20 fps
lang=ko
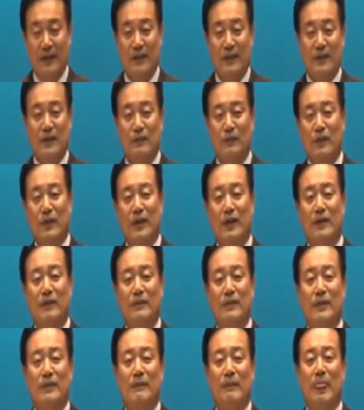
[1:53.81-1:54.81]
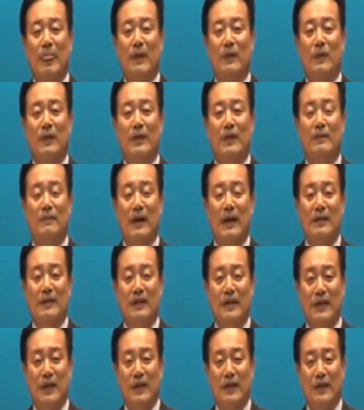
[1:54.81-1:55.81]
성부 하나님은 우리를
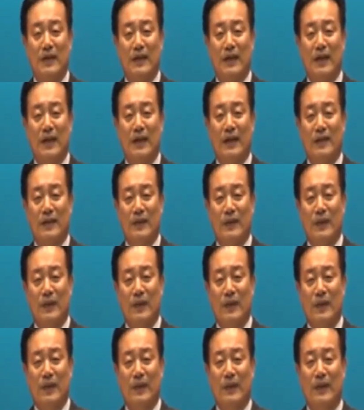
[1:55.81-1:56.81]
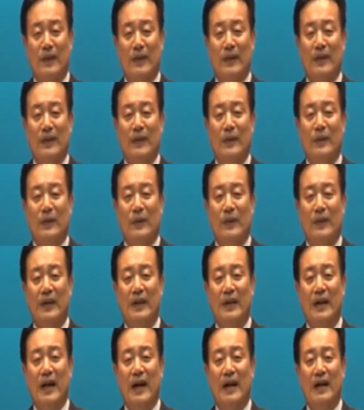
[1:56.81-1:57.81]
만세전에 선택하시고
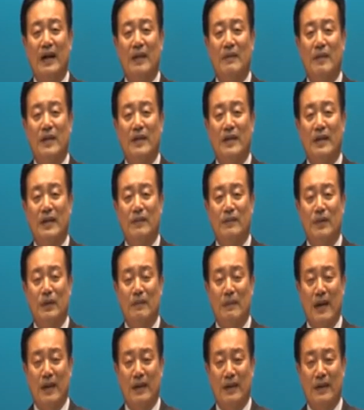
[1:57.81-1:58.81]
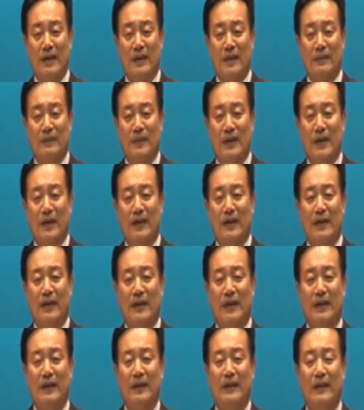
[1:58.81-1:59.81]
우리를 하나님의 사람으로 만들어 가실 뿐
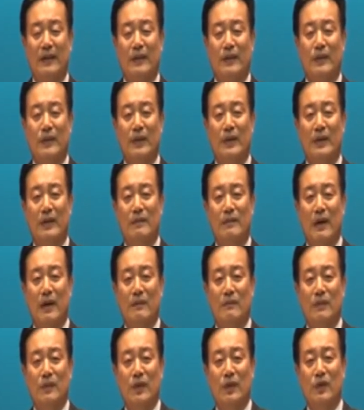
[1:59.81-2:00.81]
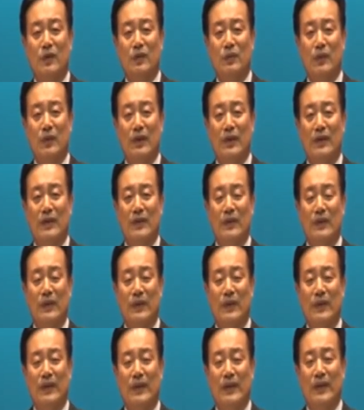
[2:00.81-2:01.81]
아니라 우리를 마음껏
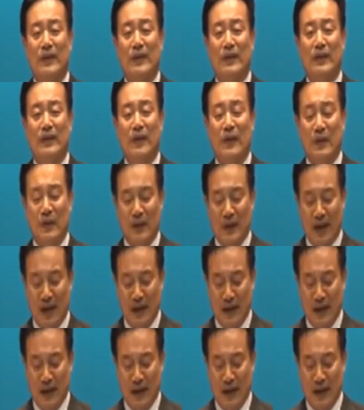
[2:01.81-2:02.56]
축복하시고 결국